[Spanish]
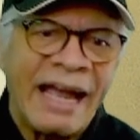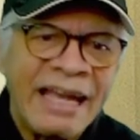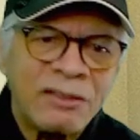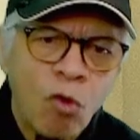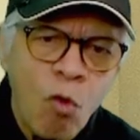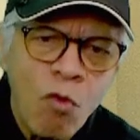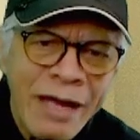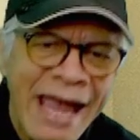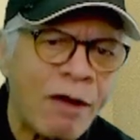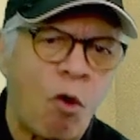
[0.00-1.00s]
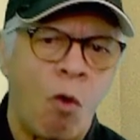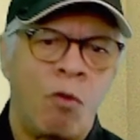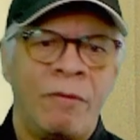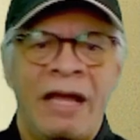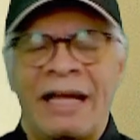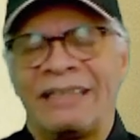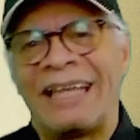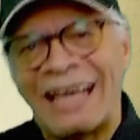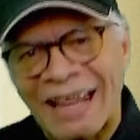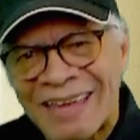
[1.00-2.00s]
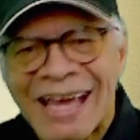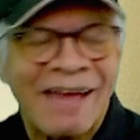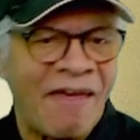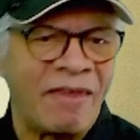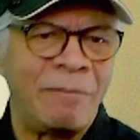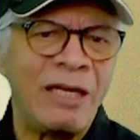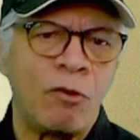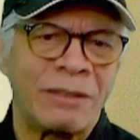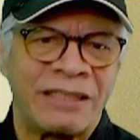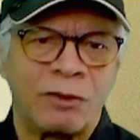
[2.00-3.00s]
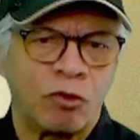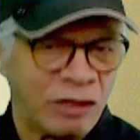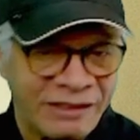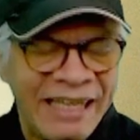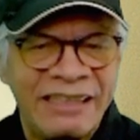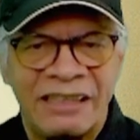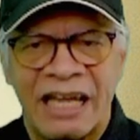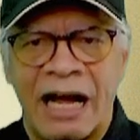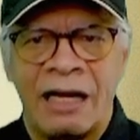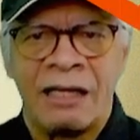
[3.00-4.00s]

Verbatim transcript: Es un eco de la década de 1970,